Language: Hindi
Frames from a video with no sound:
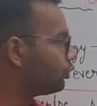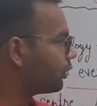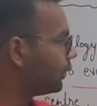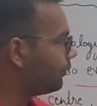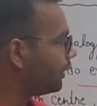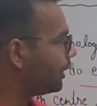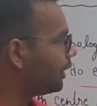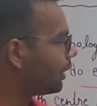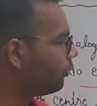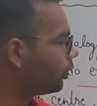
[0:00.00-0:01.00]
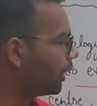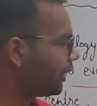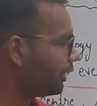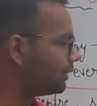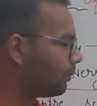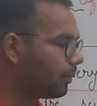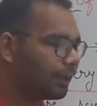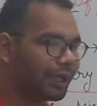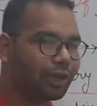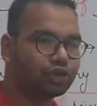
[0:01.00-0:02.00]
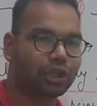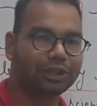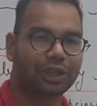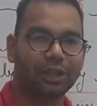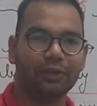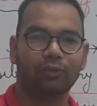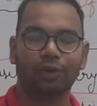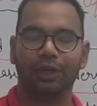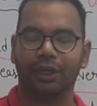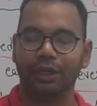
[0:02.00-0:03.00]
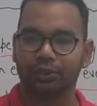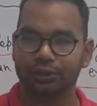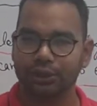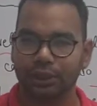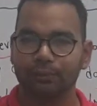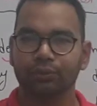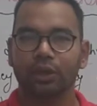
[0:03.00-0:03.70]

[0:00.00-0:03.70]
जो ग्रीफिट टेलर हैं वो कह रहे हैं जब हमारी आवश्यकताएँ हैं वो नहीं होती